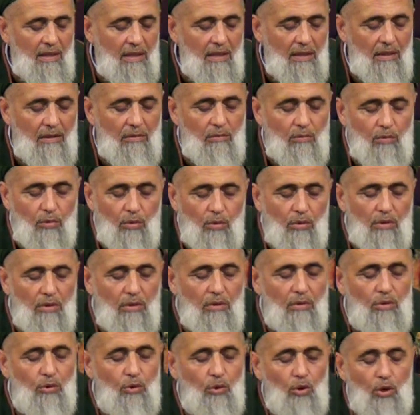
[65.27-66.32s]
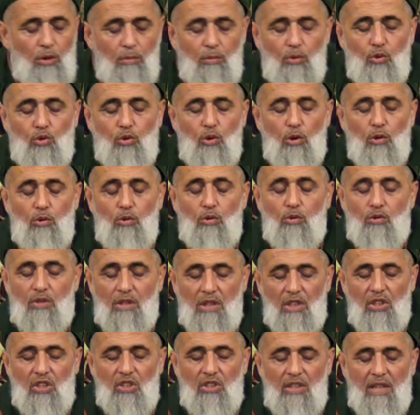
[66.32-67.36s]
ve bu görmüş
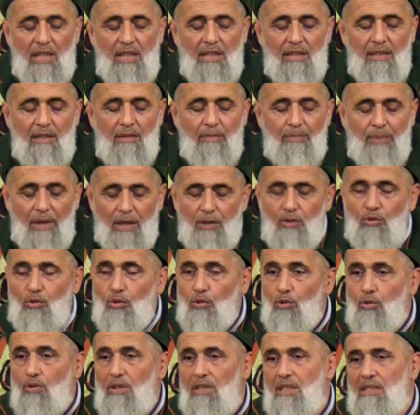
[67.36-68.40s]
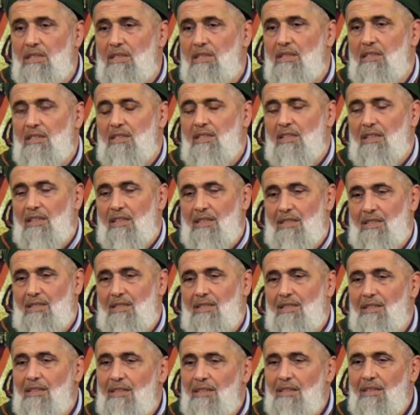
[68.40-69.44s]
olduğunuz iş yerinin patronu da
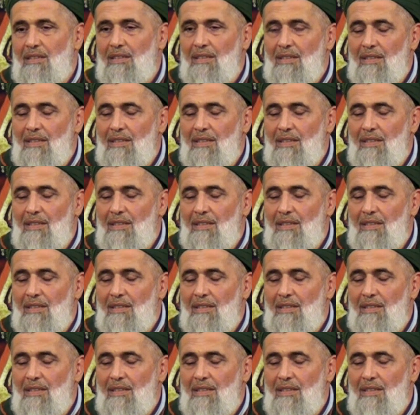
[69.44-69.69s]
sizsiniz.